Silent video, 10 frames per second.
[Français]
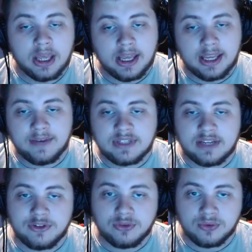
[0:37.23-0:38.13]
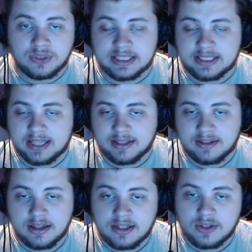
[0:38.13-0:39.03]
Et vous avez du coup ces strats
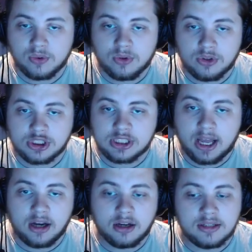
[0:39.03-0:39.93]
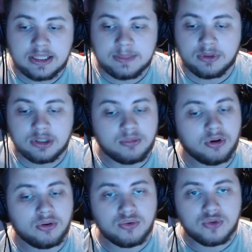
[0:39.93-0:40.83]
qui sont en général disponibles
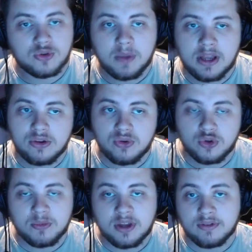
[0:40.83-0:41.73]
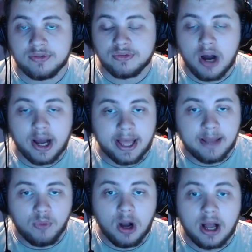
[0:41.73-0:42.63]
une semaine, deux semaines, voire un
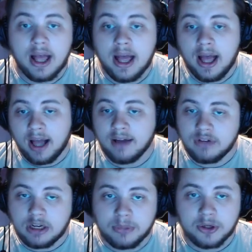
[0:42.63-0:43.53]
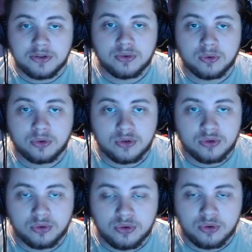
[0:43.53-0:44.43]
mois avant la parution
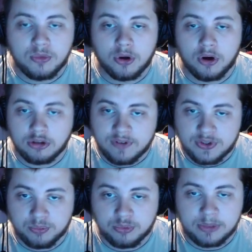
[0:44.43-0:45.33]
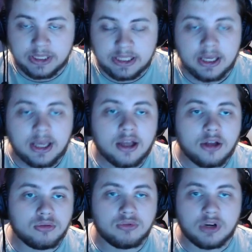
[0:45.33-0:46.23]
sur YouTube de façon publique.
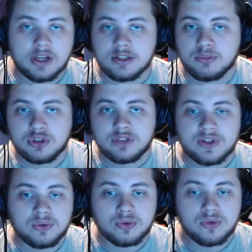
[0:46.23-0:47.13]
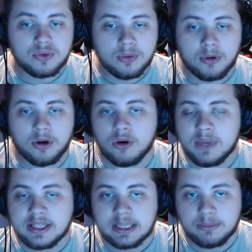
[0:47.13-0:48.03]
Donc voilà, c'est une petite façon de euh,
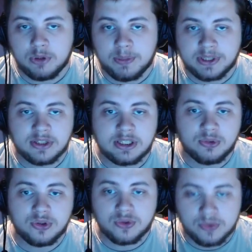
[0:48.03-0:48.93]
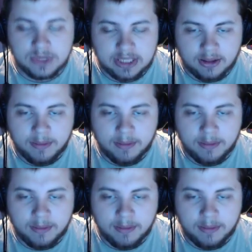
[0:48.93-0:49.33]
remercier un peu les personnes qui me soutiennent.